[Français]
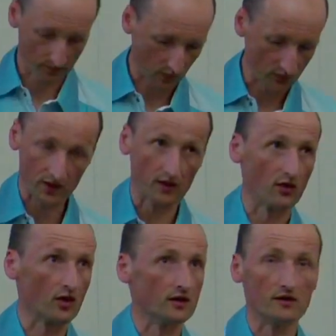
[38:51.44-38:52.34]
contrat
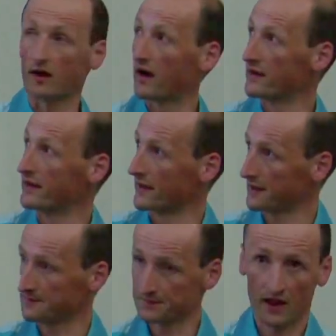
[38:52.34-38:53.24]
ANR.
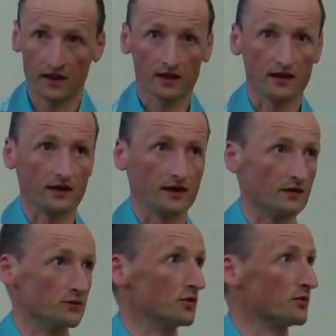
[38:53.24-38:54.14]
Et
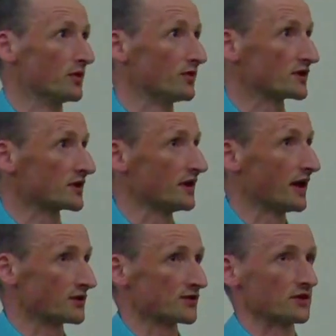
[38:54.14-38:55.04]
vous pour votre
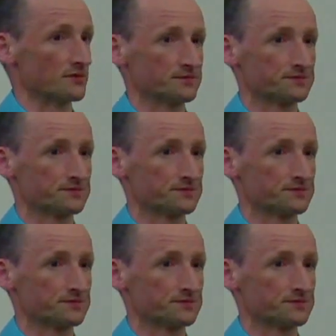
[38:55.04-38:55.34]
attention.